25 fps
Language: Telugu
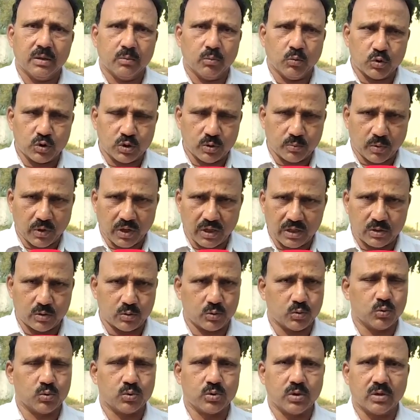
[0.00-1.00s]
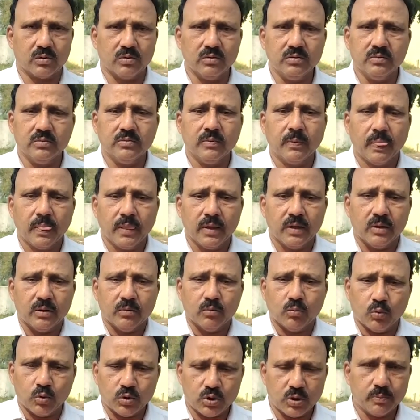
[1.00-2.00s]
మూసీ ప్రాజెక్టు చూస్తాను
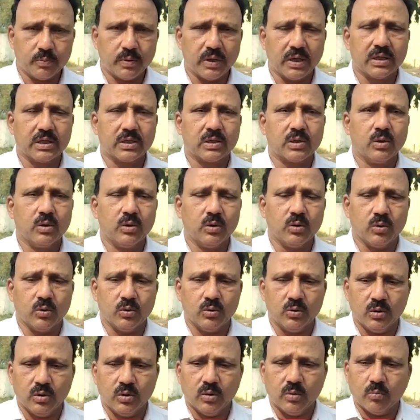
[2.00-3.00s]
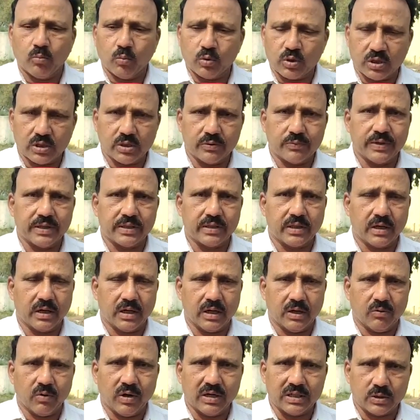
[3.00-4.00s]
మూసీ ప్రాజెక్టులో మొదటి విడత
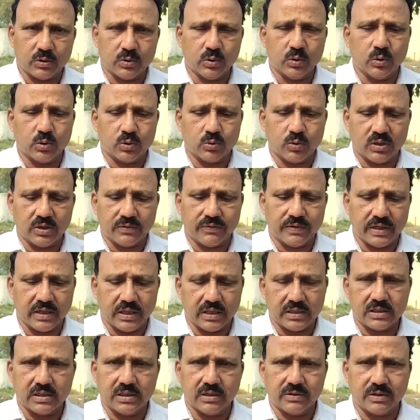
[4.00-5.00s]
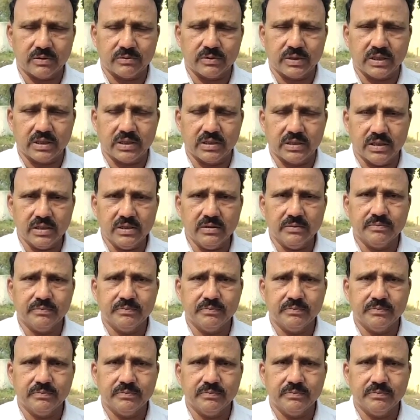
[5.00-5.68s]
వాటరు ట్వంటీ ఫైవ్ డేస్ ఇవ్వడం జరిగింది